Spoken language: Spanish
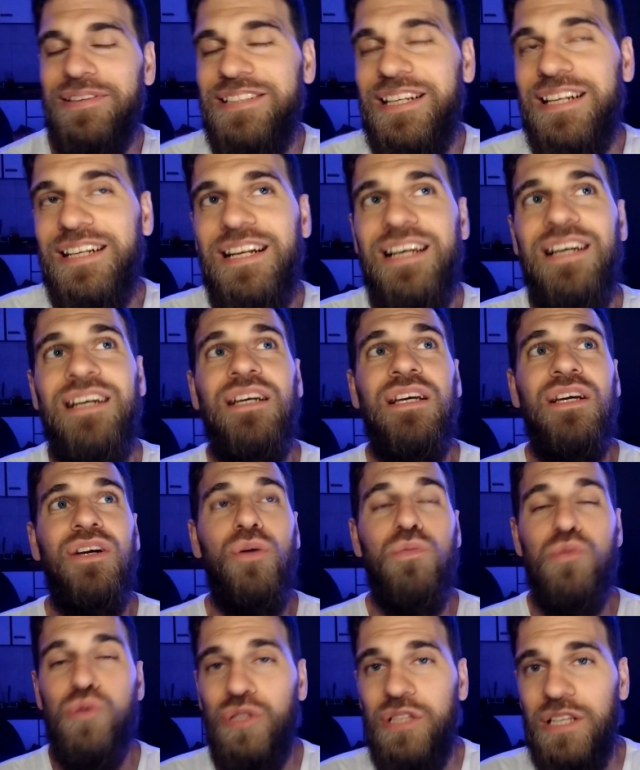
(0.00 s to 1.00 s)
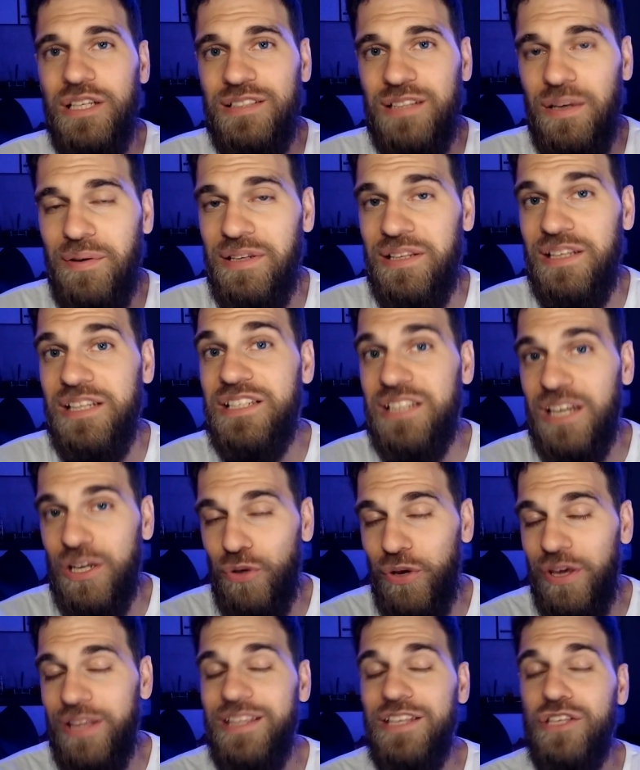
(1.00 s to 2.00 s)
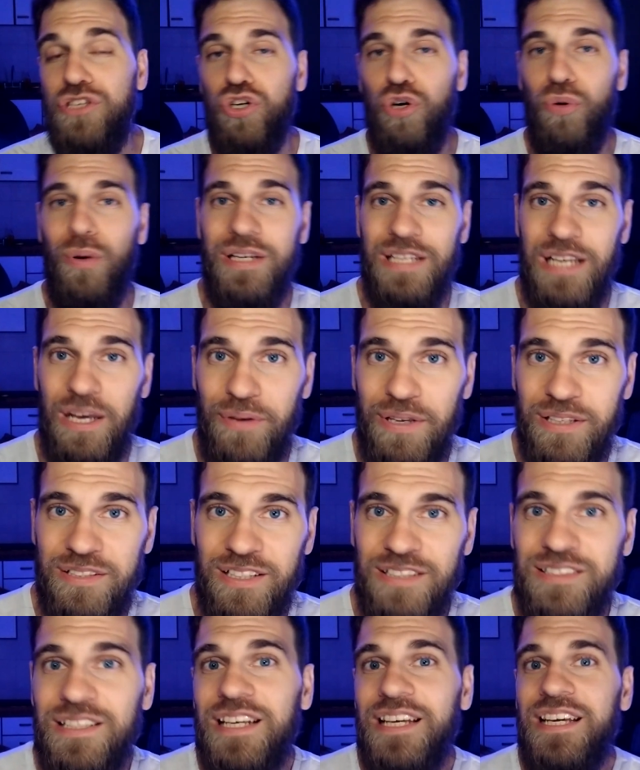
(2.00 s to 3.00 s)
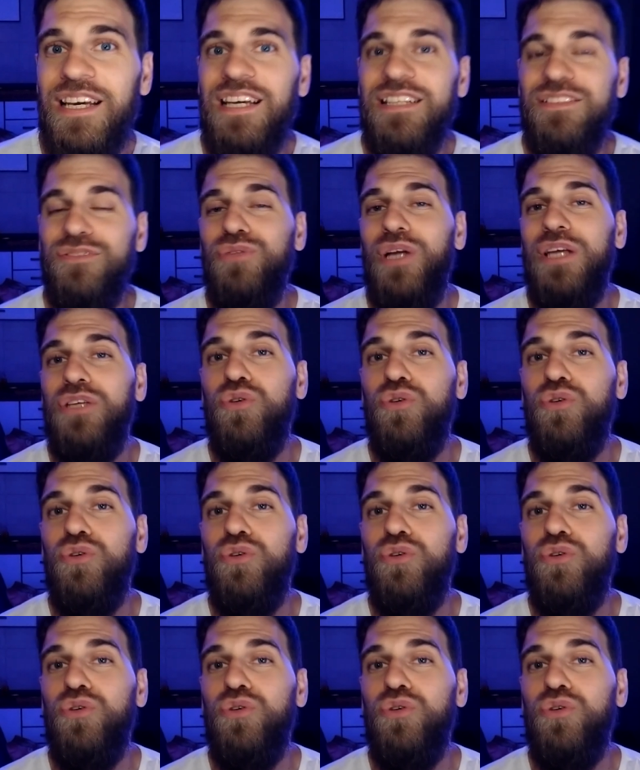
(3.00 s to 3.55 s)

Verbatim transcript: Becerra, como ustedes saben y ya lo he dicho varias veces, es una